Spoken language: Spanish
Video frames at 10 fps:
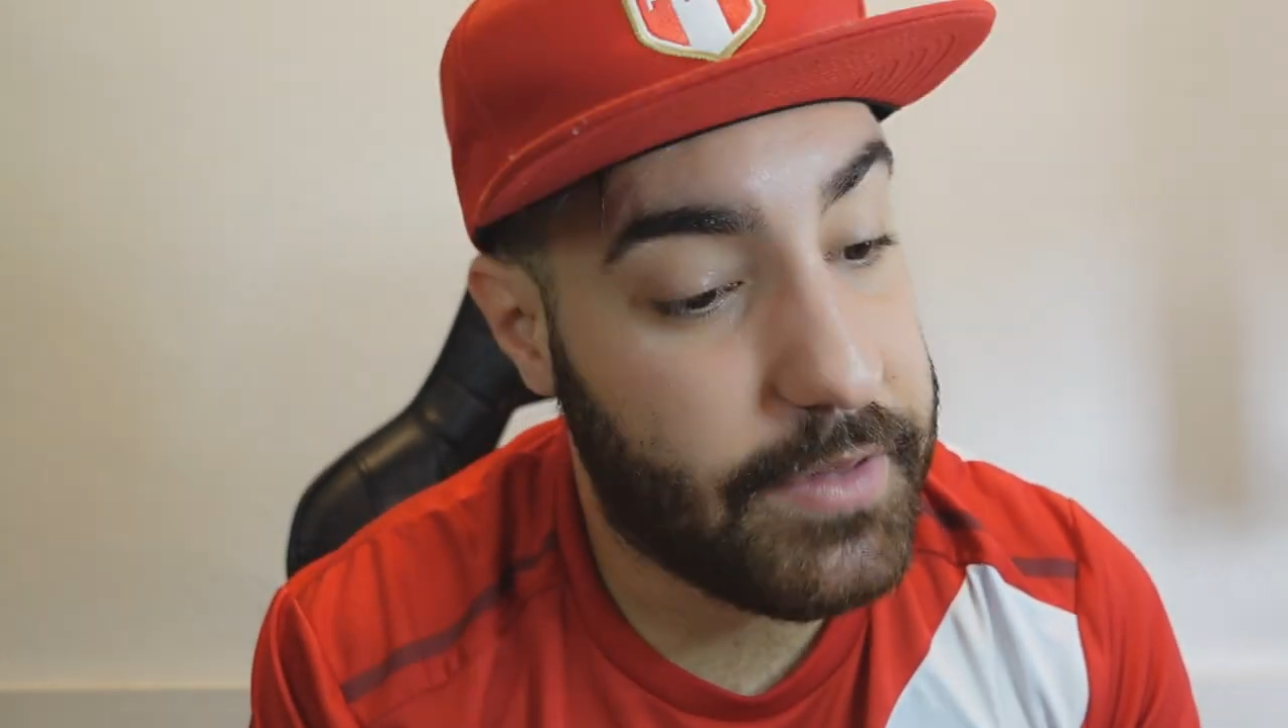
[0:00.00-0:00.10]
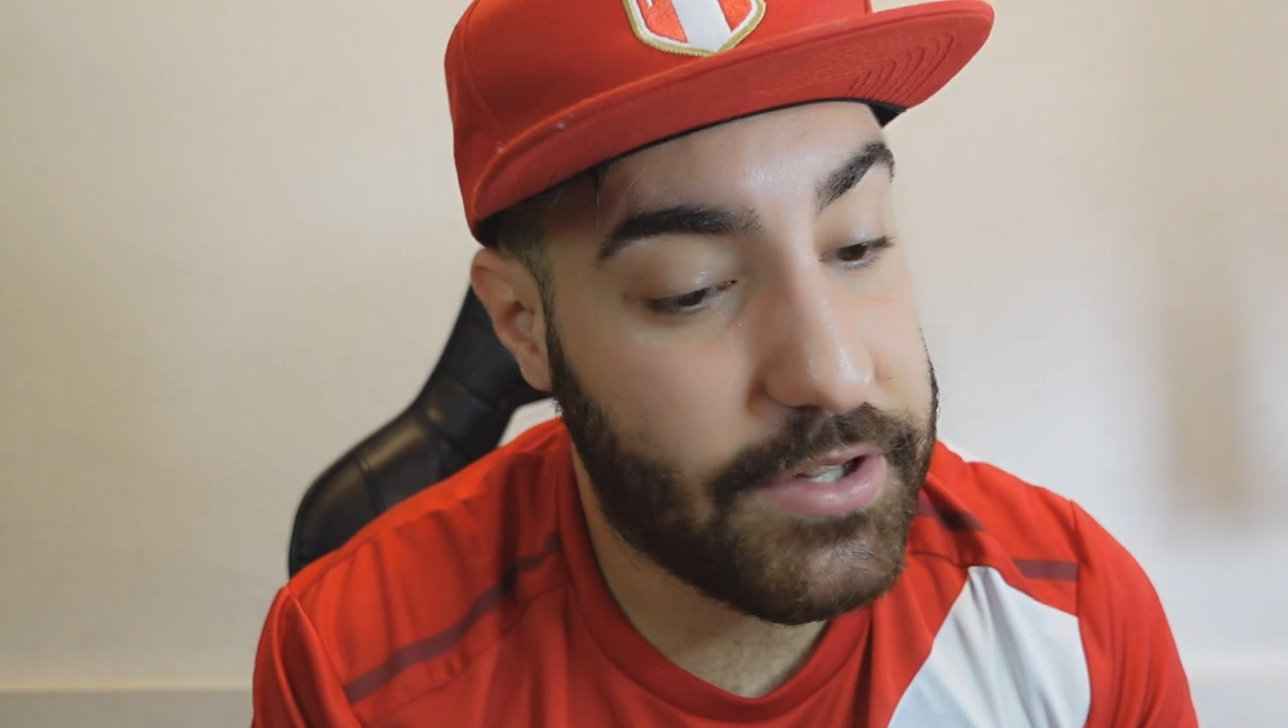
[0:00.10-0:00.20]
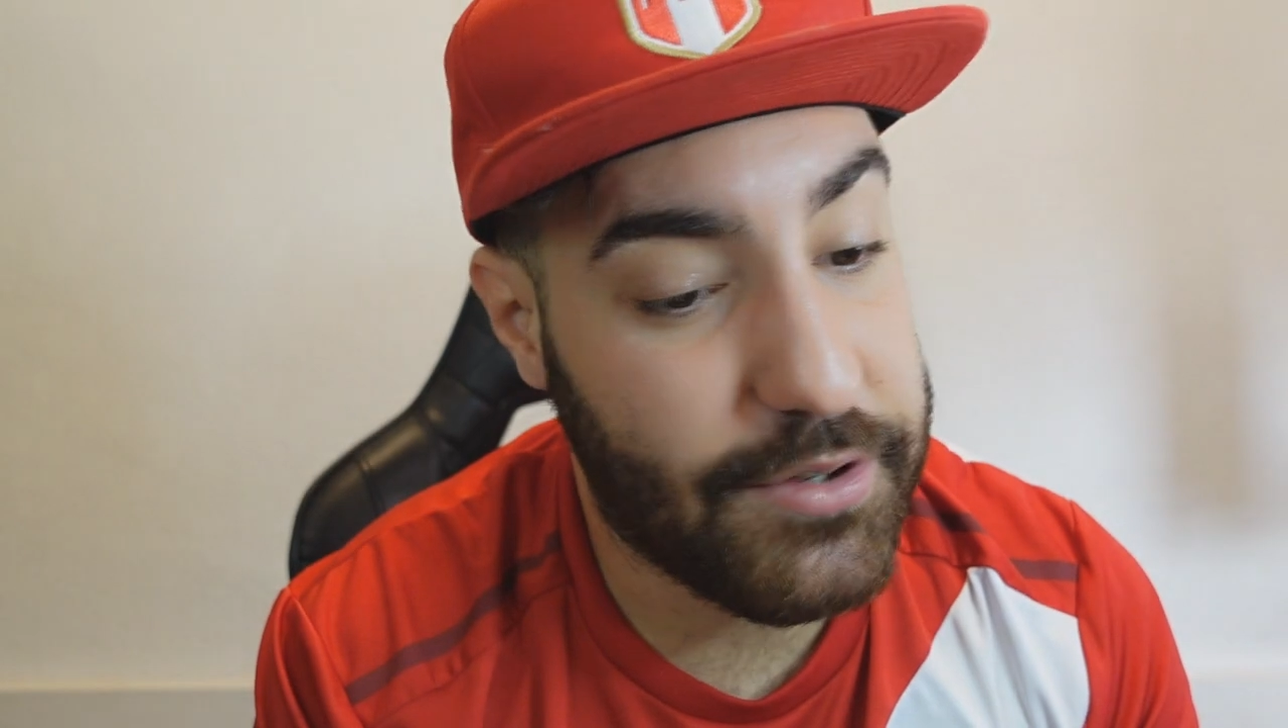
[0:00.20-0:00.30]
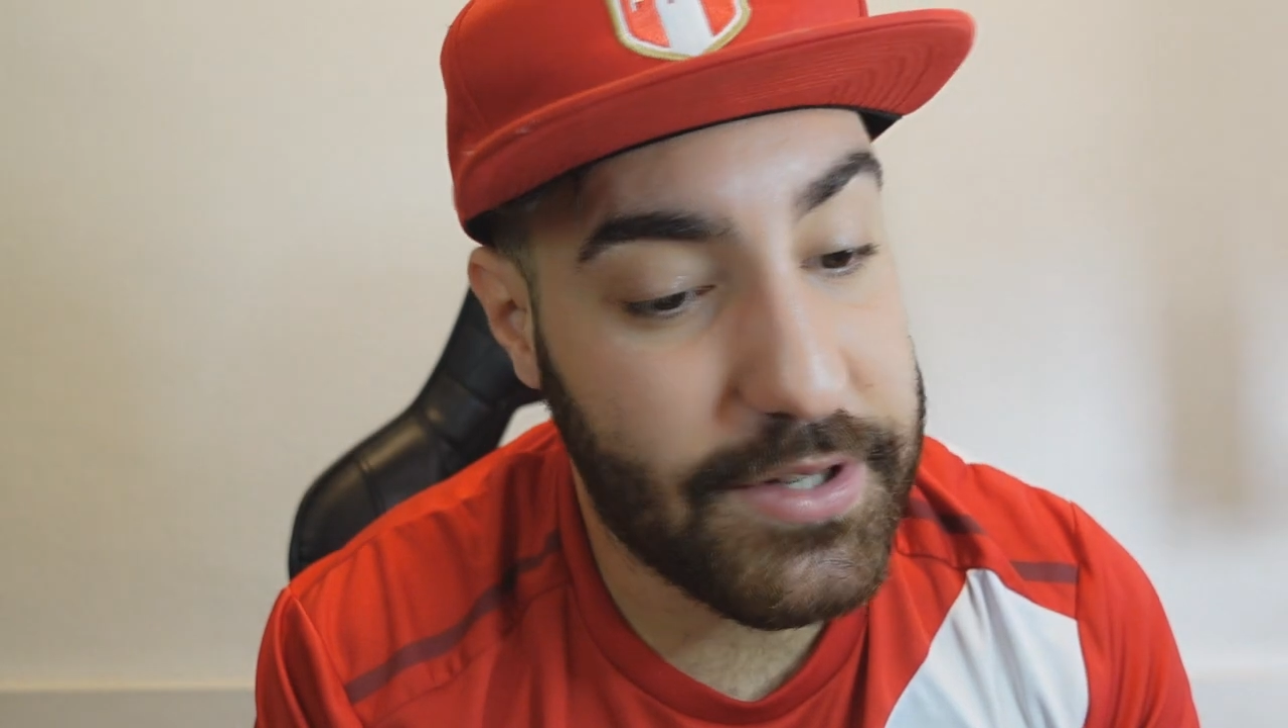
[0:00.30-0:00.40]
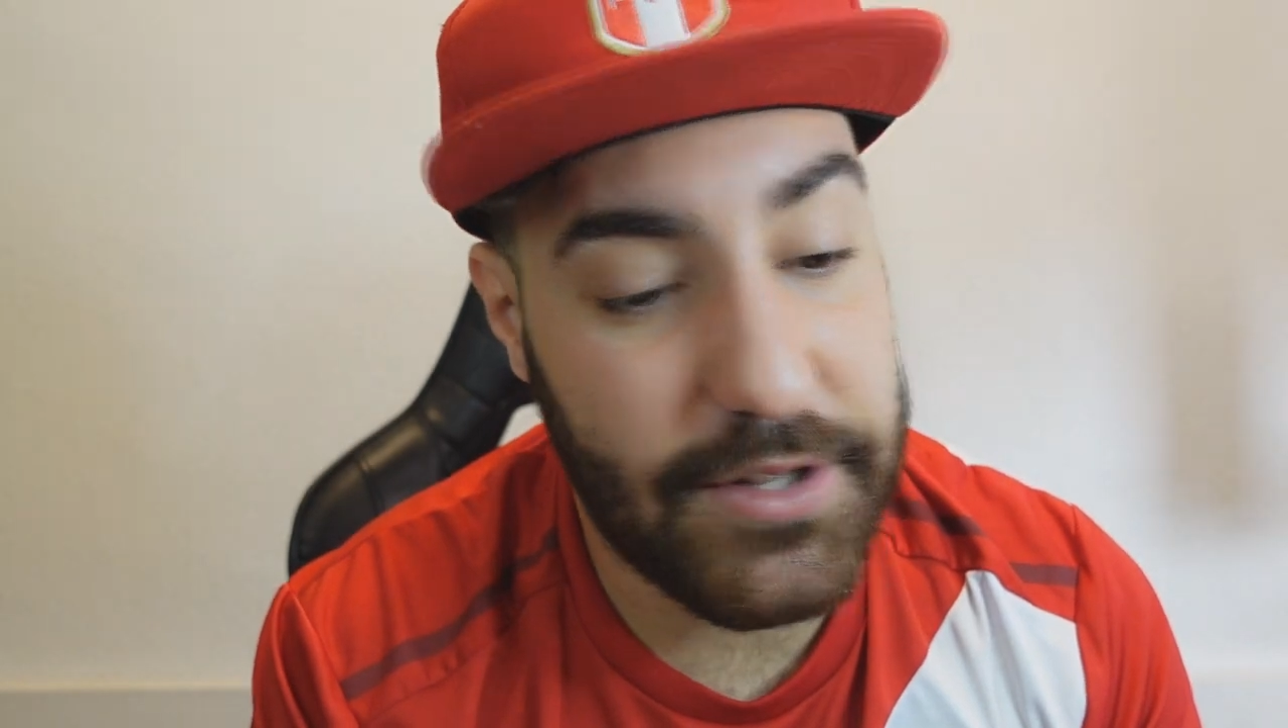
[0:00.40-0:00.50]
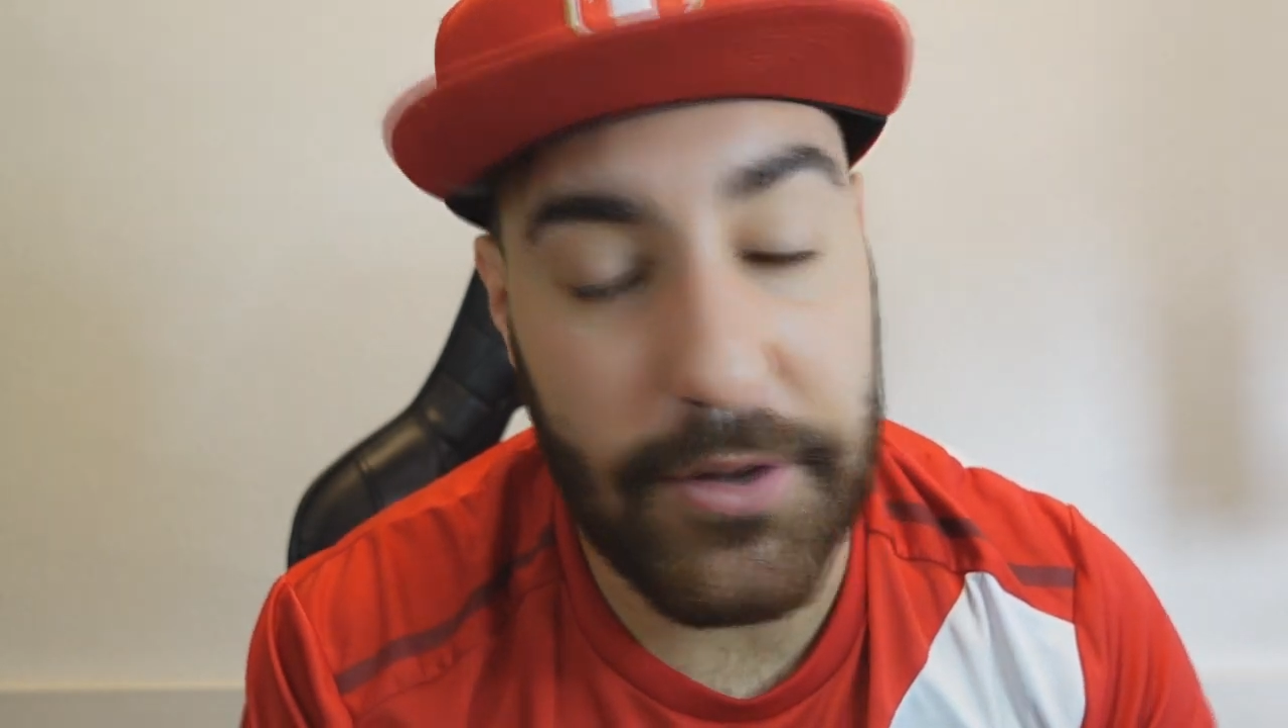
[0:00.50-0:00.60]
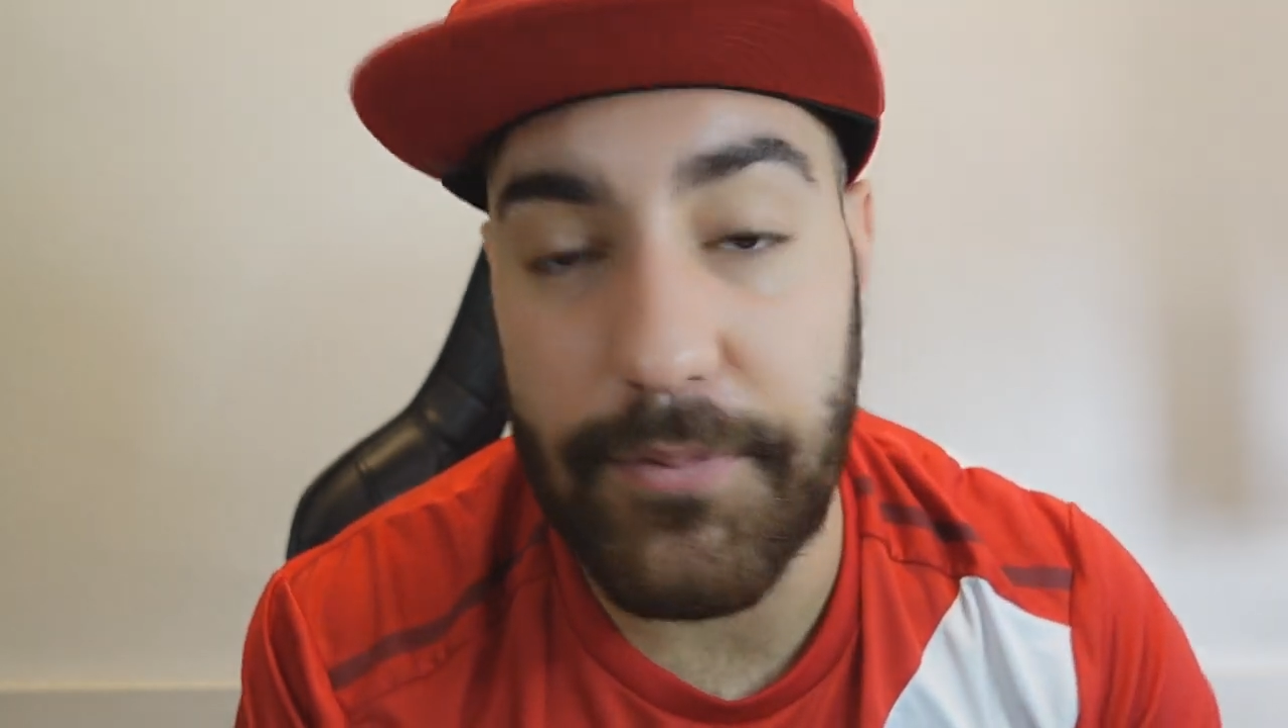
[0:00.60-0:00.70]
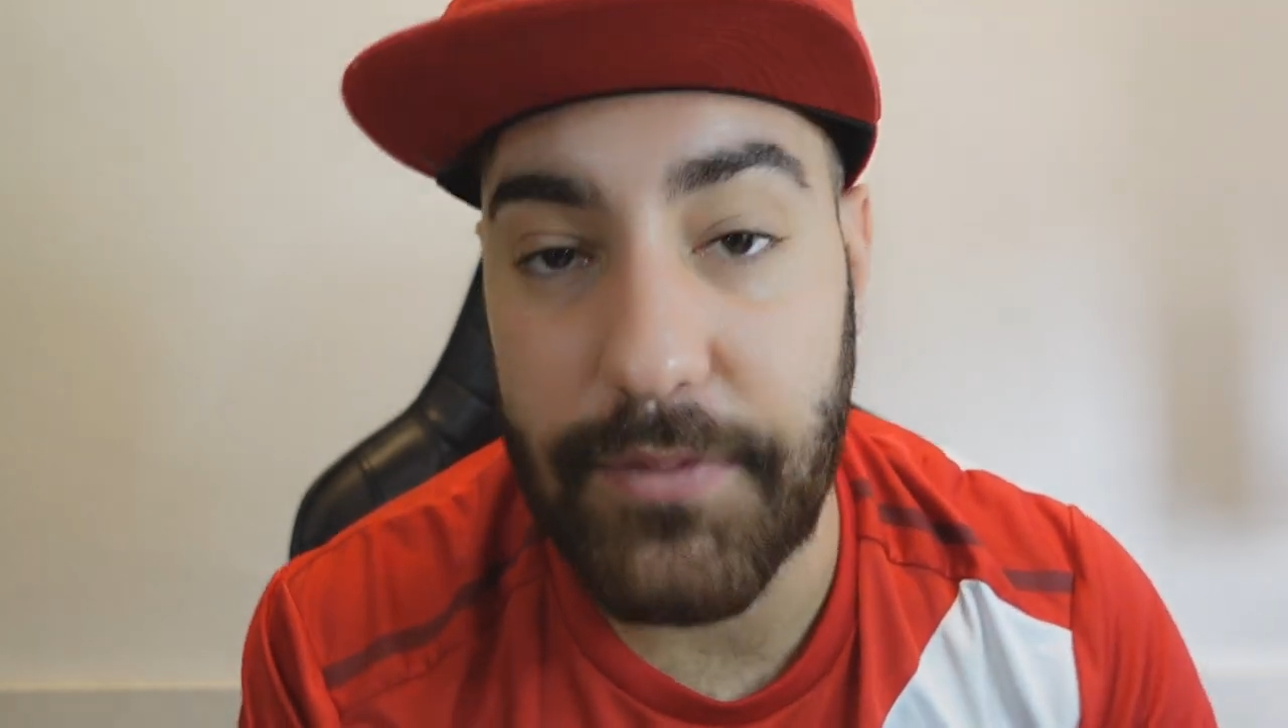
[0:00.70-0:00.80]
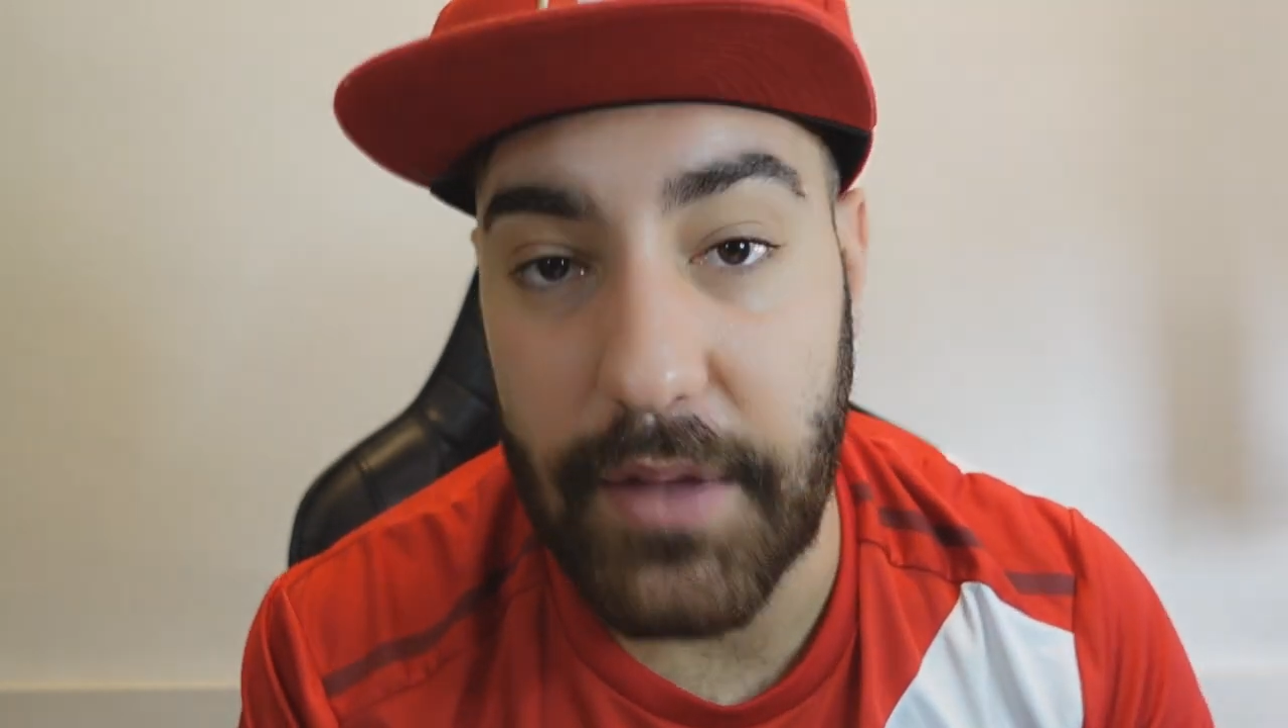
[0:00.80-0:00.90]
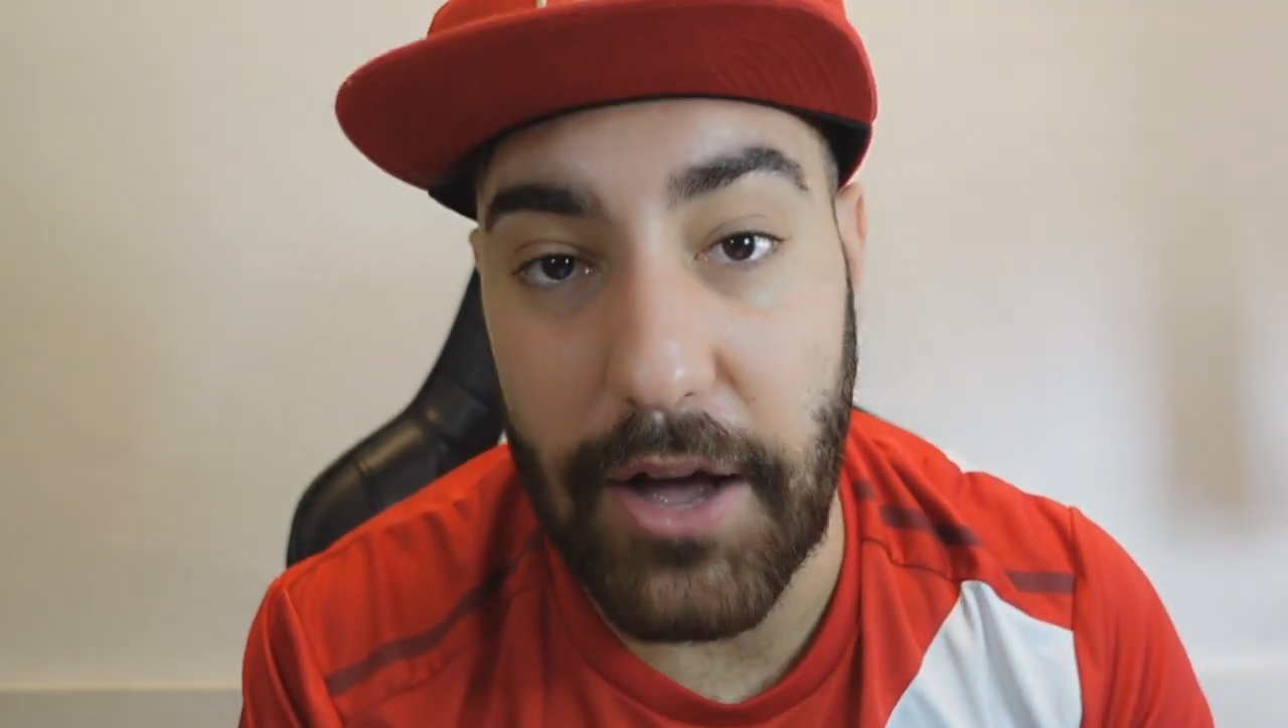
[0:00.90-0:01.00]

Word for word: dicho esto,